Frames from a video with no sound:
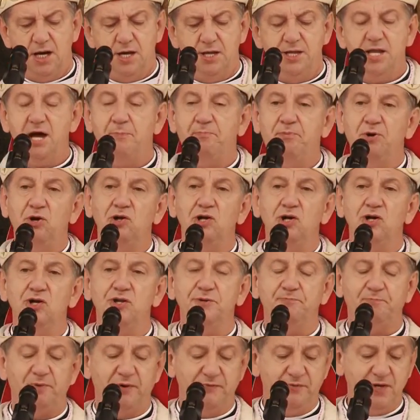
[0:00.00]

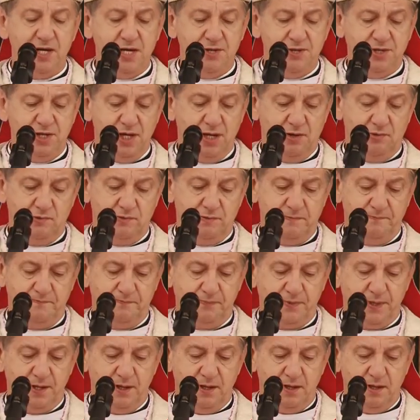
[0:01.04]
Napoleon powiedział,
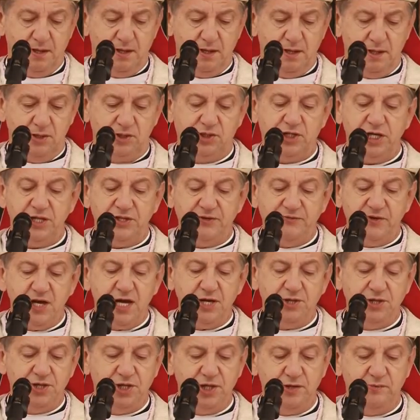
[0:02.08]
że
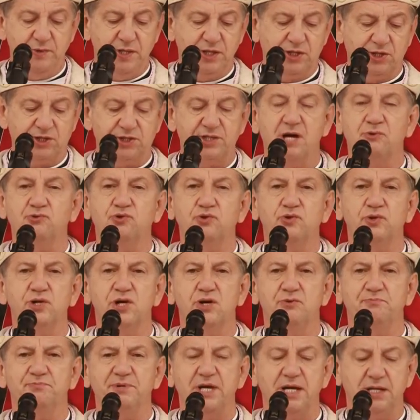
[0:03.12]
dwie siły
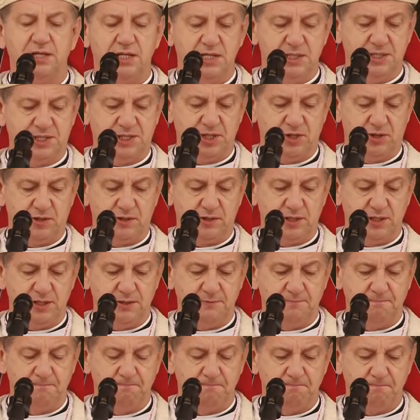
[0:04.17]
kształtują bieg historii.
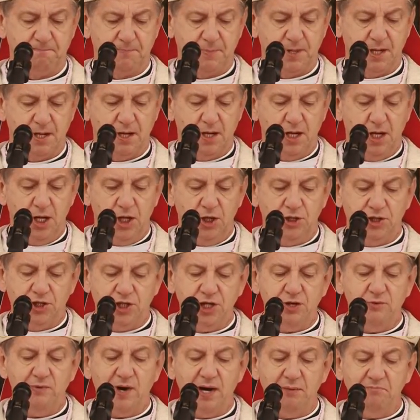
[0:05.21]

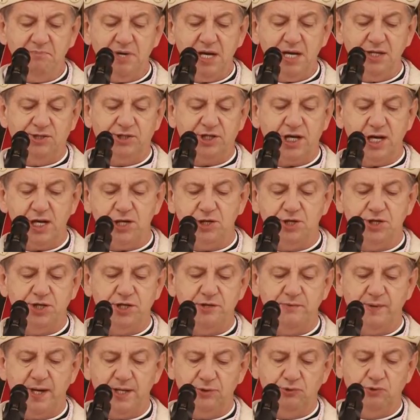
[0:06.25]
Siła miecza i
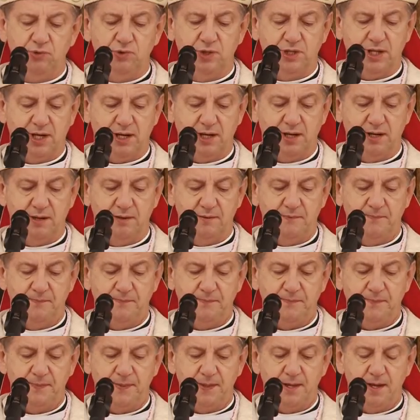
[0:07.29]
siła ducha.
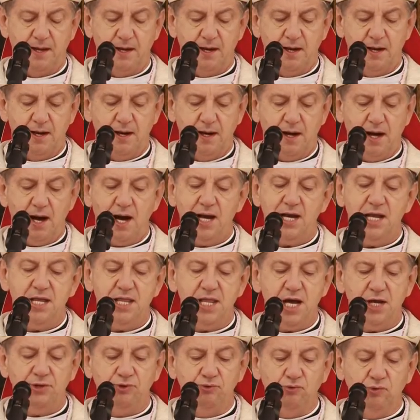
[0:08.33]
Ale
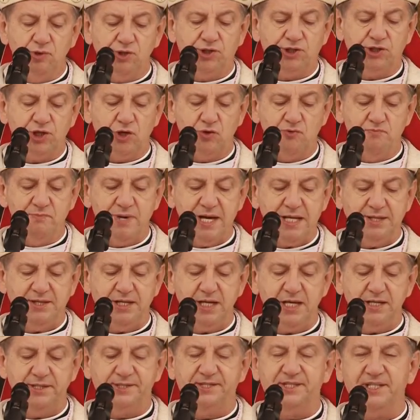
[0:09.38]
na dłuższą
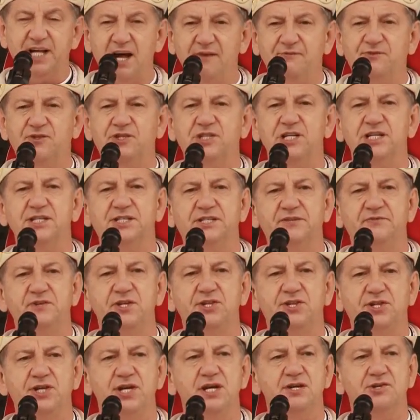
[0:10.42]
metę zawsze
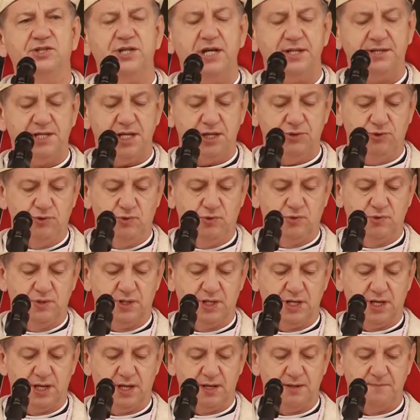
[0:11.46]
zwycięża ta
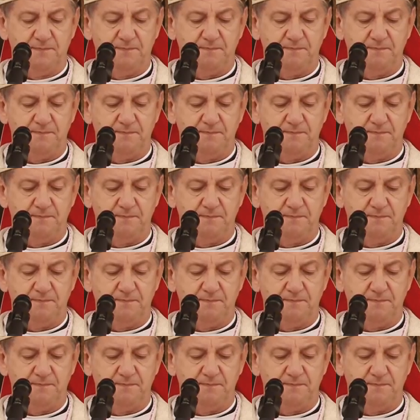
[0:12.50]
druga.